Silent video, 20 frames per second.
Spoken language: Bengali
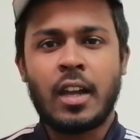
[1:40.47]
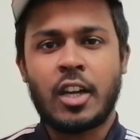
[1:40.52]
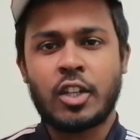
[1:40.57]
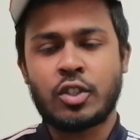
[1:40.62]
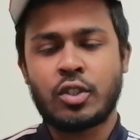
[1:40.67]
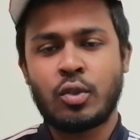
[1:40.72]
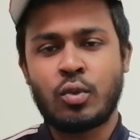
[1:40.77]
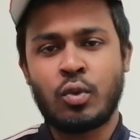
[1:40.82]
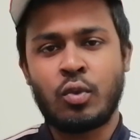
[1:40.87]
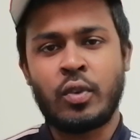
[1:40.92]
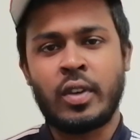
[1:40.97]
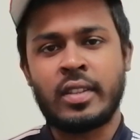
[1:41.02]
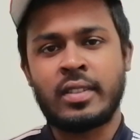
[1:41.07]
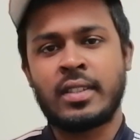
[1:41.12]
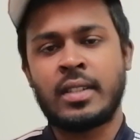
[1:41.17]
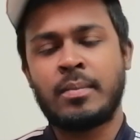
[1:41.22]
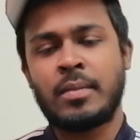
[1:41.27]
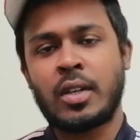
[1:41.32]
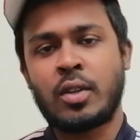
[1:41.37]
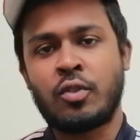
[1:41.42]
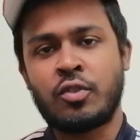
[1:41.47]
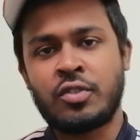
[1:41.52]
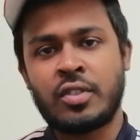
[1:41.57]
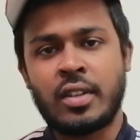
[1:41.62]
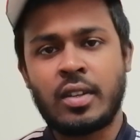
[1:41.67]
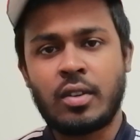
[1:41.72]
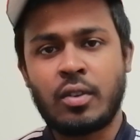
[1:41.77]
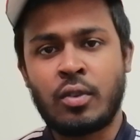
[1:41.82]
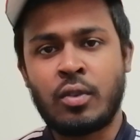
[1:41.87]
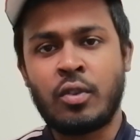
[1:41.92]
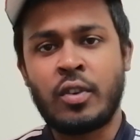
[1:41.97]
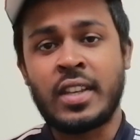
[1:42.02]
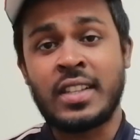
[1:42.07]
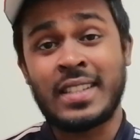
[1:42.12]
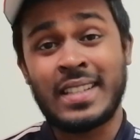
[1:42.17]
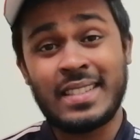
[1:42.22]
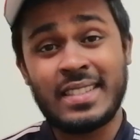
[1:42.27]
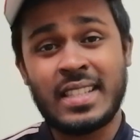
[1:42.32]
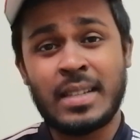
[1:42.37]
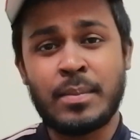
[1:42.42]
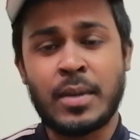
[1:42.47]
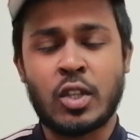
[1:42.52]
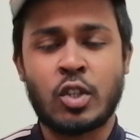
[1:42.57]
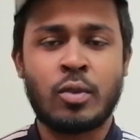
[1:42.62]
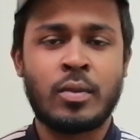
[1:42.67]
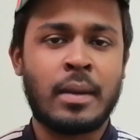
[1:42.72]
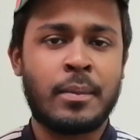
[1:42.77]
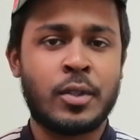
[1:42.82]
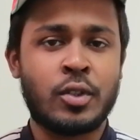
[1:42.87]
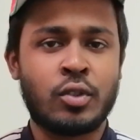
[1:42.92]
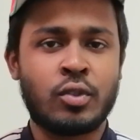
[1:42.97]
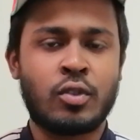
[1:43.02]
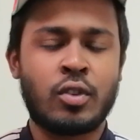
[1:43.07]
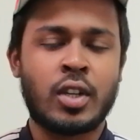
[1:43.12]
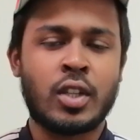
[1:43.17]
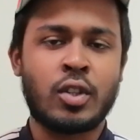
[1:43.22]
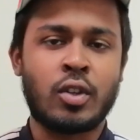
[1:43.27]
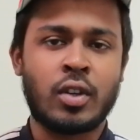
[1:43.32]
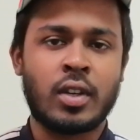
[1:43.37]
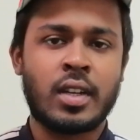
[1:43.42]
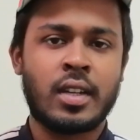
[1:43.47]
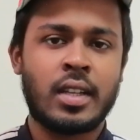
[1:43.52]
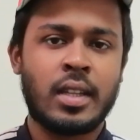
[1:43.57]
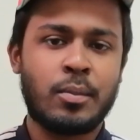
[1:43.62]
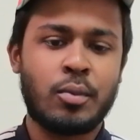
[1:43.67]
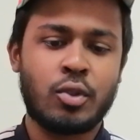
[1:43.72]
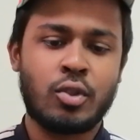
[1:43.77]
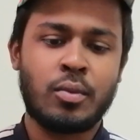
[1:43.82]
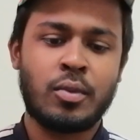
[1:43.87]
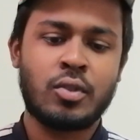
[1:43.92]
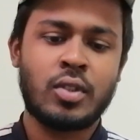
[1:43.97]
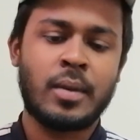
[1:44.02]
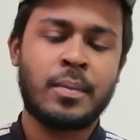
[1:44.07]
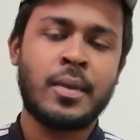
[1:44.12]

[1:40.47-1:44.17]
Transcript: আসলে কোনো এজেন্ট বা কোনো কোনো এজেন্সির মাধ্যমে আবেদন করার দরকার নাই প্রথমত